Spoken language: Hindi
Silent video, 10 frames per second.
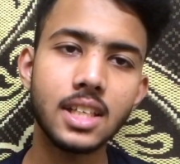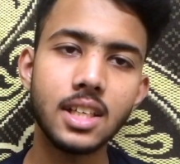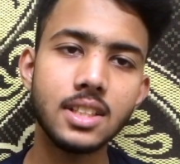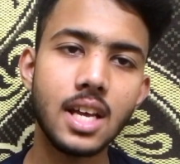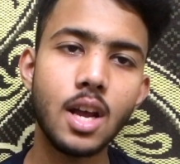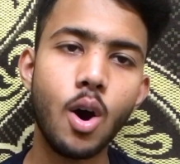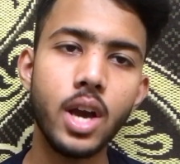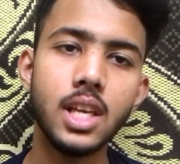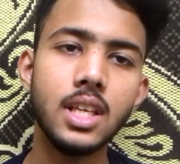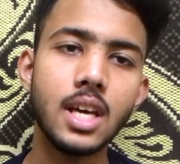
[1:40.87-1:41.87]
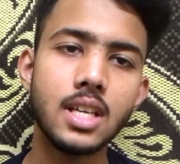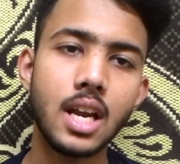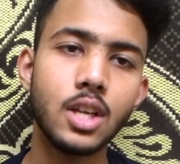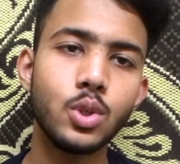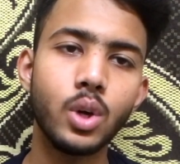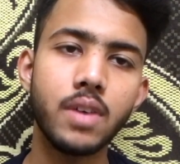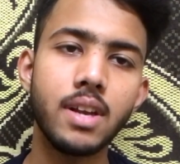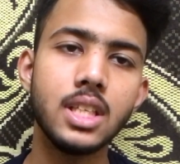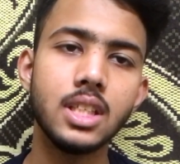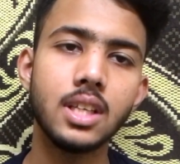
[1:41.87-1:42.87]
रखने ज़्यादा ऑयली या ज़्यादा शुगर
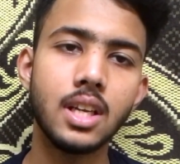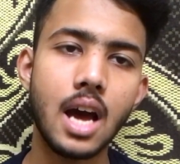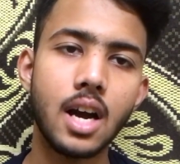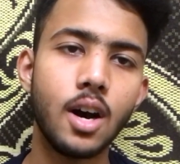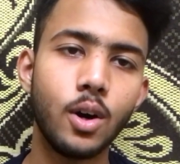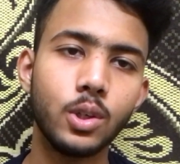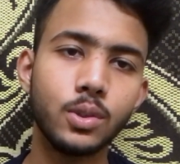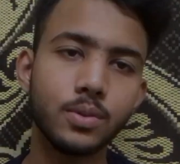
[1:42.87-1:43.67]
वाली चीज़ें ना खाओ